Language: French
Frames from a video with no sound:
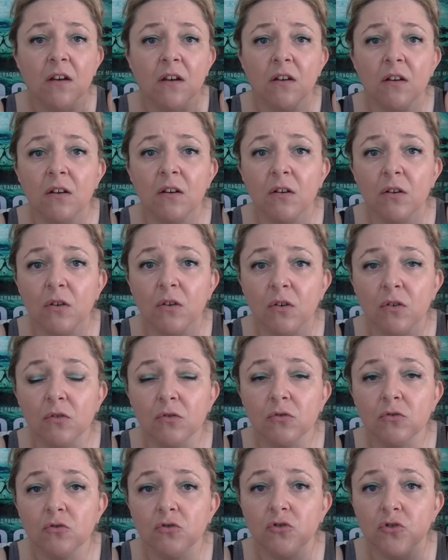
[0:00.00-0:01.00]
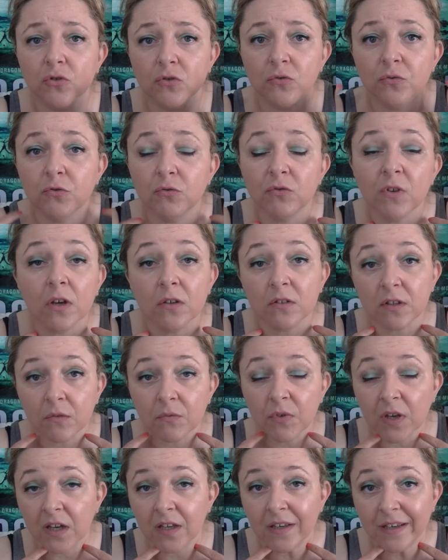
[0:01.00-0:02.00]
Euh, je suis en train
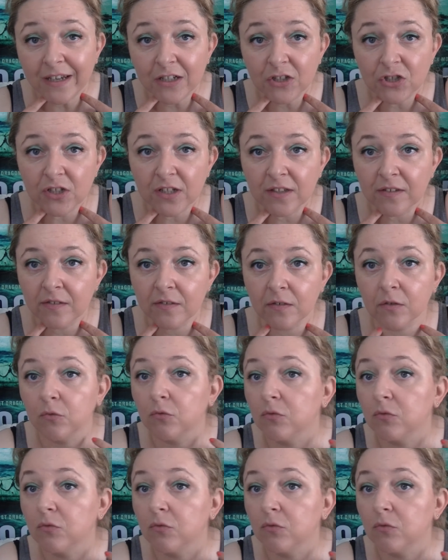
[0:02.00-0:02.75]
de faire un crash test,